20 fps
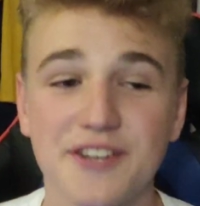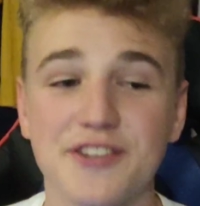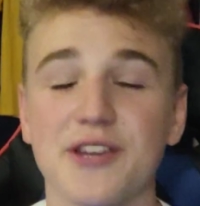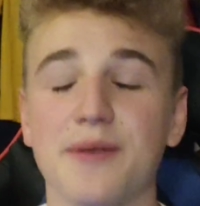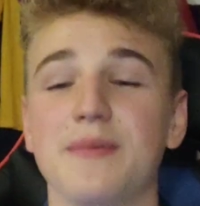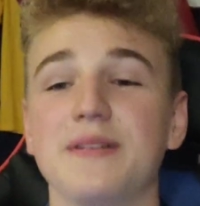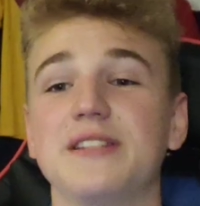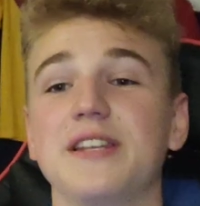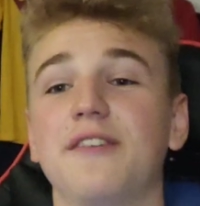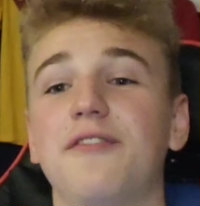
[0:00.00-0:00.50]

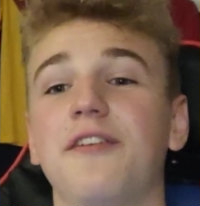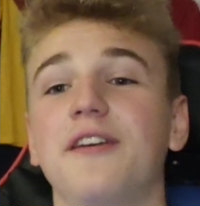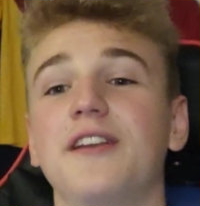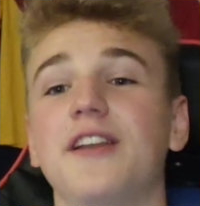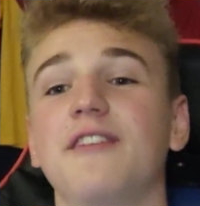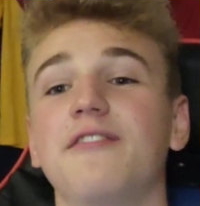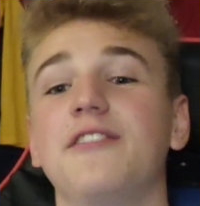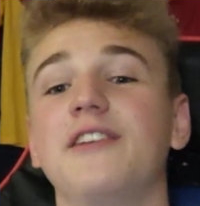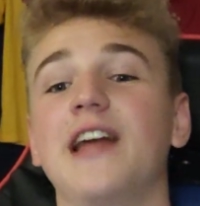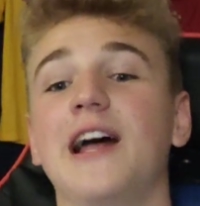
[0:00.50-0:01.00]
Champions League
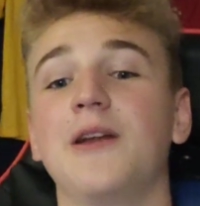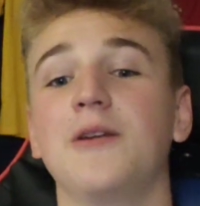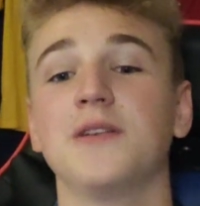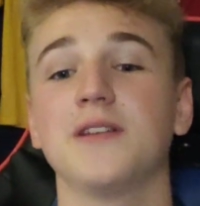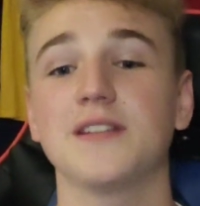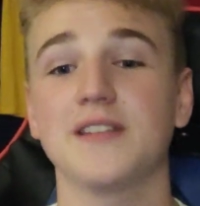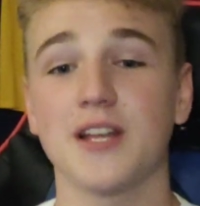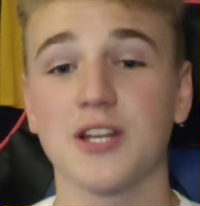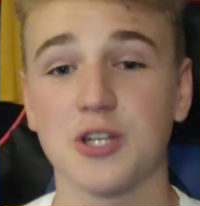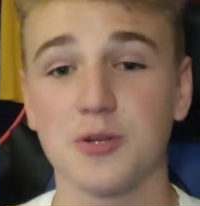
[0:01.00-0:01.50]
Viertelfinale
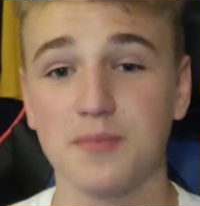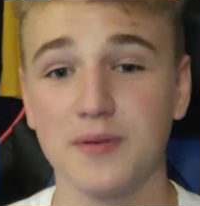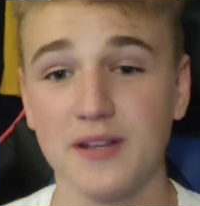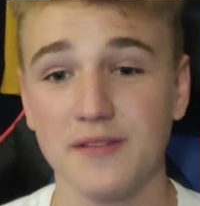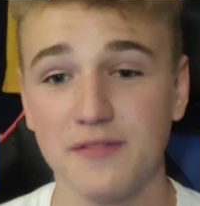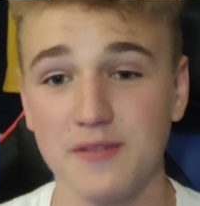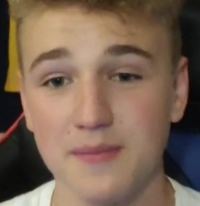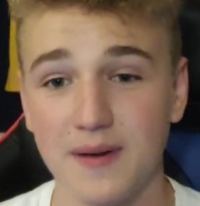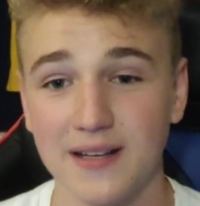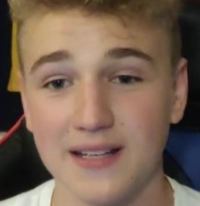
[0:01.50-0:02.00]
und ist ein
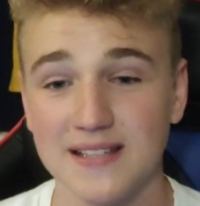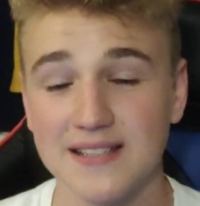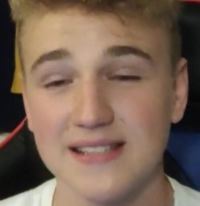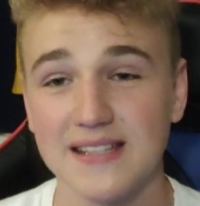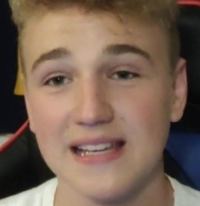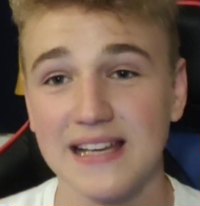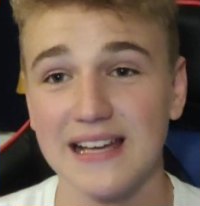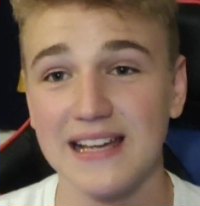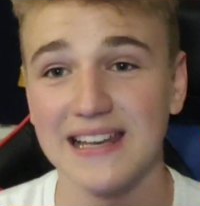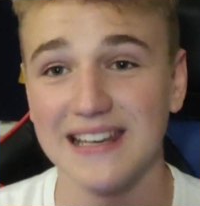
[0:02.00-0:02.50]
Spiel, wie man
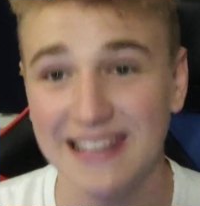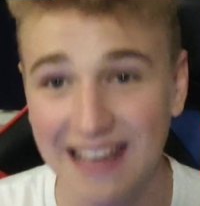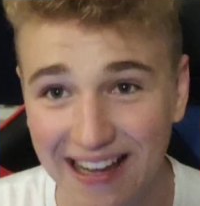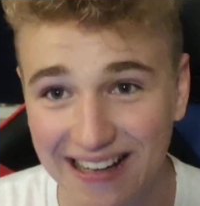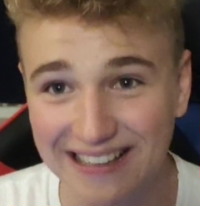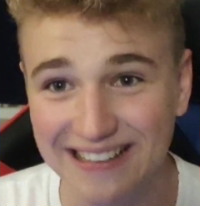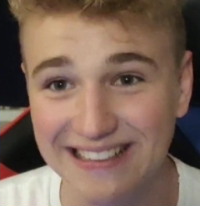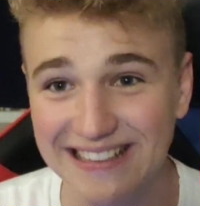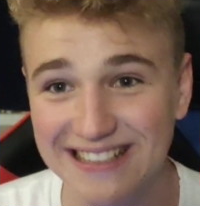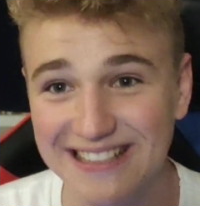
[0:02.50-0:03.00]
es
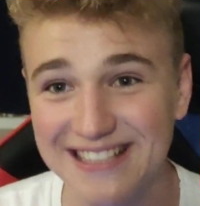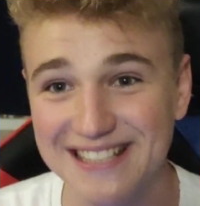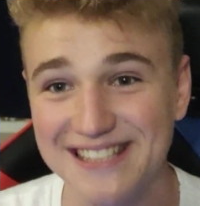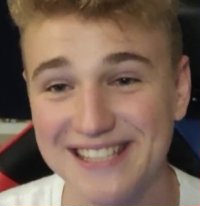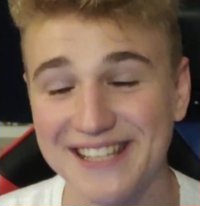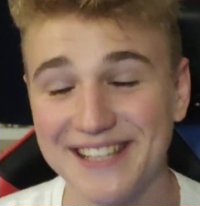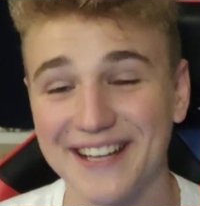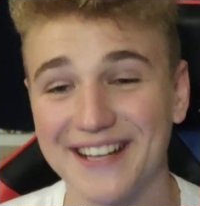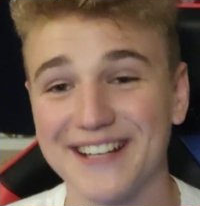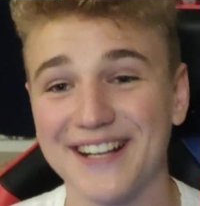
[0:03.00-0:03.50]
lange nicht
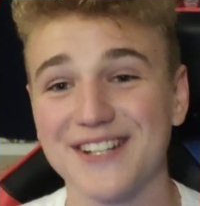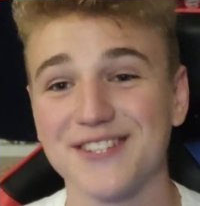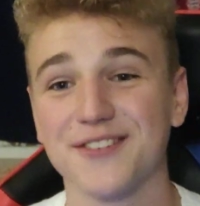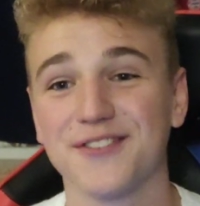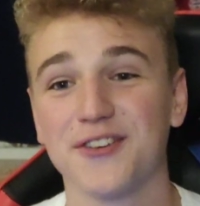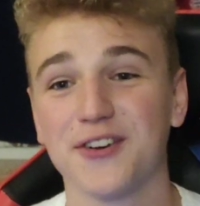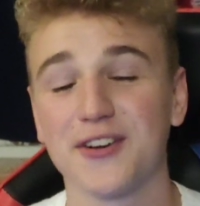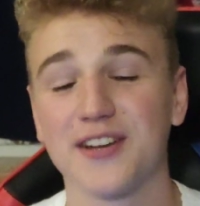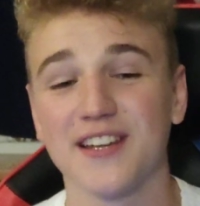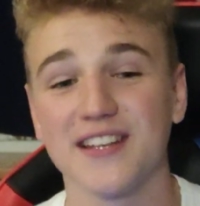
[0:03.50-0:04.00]
gesehen hat.
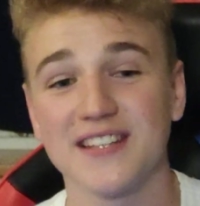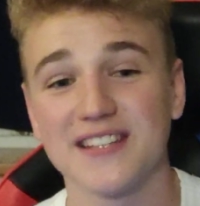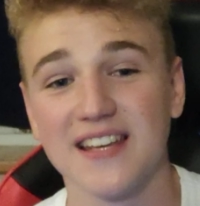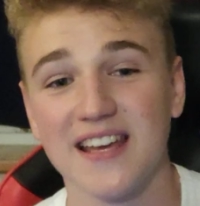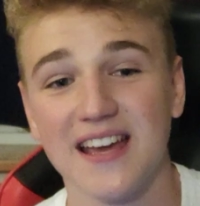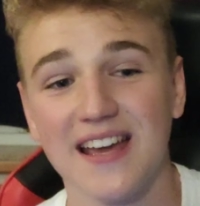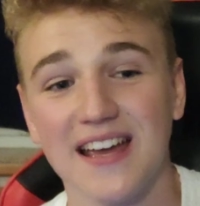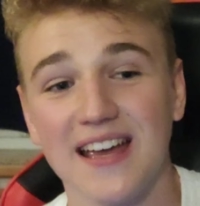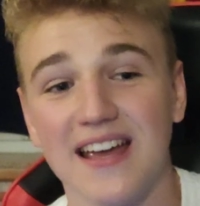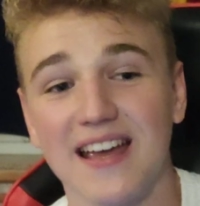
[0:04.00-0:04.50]
Also wirklich,
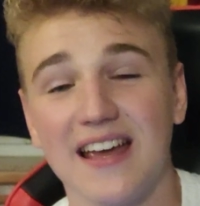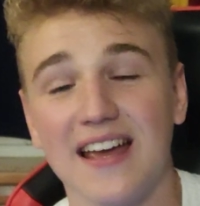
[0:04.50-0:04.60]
